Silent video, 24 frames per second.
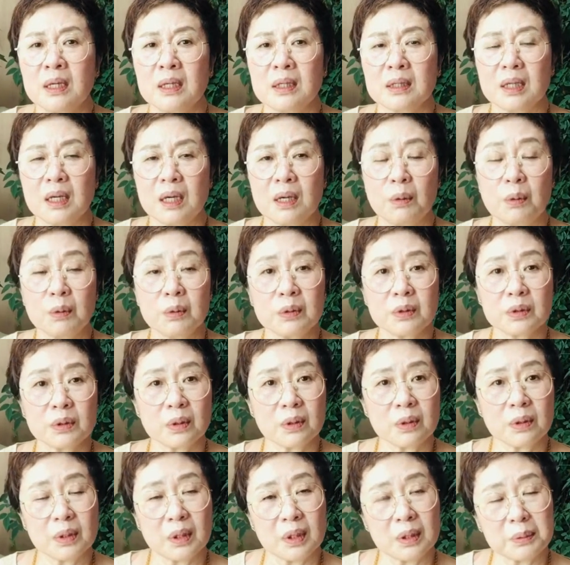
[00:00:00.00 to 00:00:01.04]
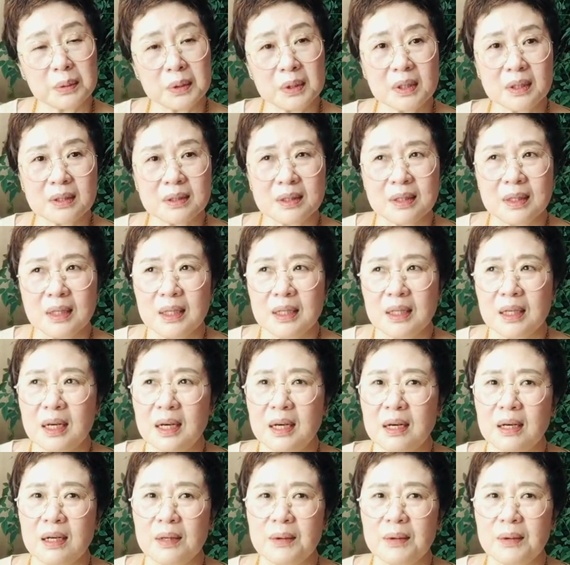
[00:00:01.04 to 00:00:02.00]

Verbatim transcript: 그러니까 오늘도 여러분 어,